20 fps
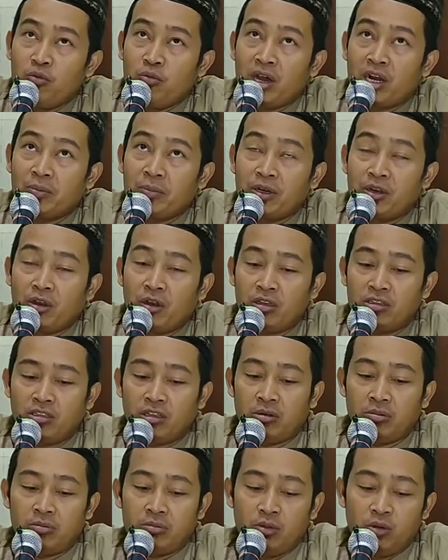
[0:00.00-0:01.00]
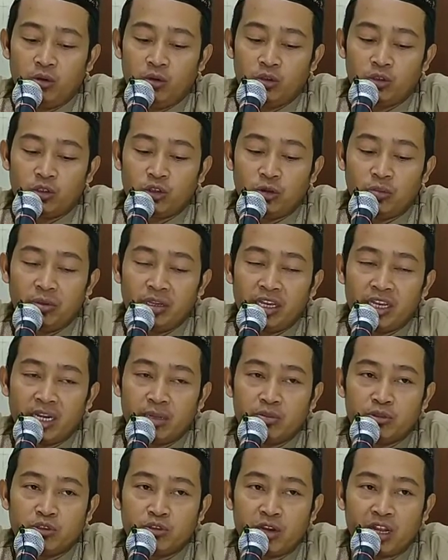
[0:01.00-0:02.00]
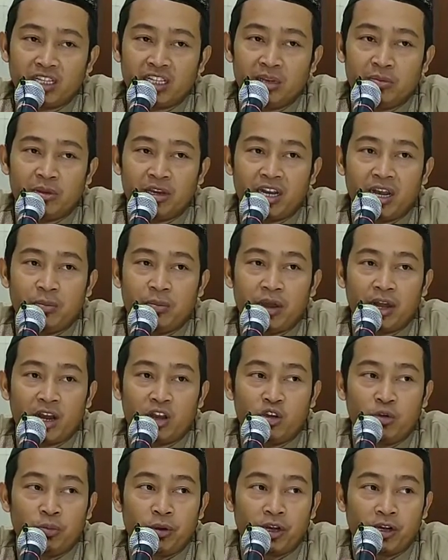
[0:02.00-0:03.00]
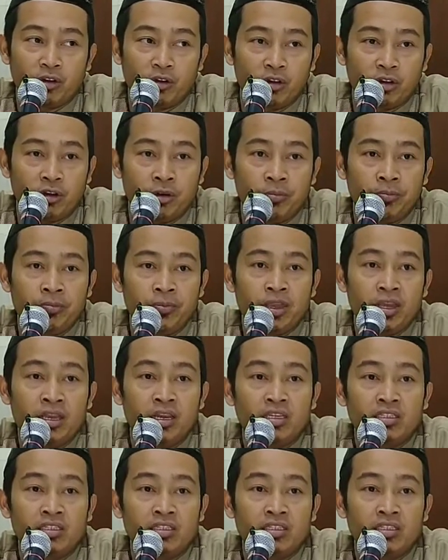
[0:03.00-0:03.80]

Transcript: Umar bin Khattab untuk mengirim surat kepada para gubernur,